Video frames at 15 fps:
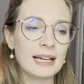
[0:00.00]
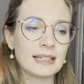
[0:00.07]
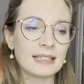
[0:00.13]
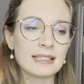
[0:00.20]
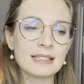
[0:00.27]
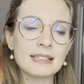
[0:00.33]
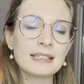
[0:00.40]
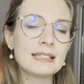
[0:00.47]

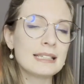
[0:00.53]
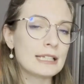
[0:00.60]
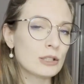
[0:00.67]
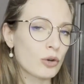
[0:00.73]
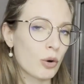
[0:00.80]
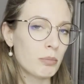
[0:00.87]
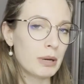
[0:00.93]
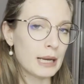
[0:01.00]
Das ist
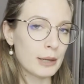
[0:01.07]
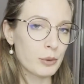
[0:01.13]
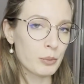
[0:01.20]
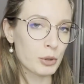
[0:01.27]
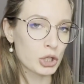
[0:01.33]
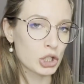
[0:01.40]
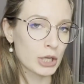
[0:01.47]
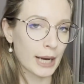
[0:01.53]
nicht komplett
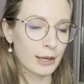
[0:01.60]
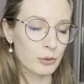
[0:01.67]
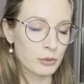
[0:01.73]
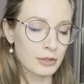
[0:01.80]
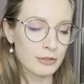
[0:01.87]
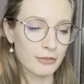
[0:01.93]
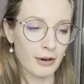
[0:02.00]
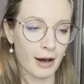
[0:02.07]

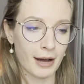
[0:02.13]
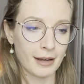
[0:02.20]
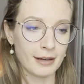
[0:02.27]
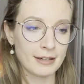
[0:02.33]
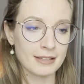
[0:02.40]
überschneidungsfrei.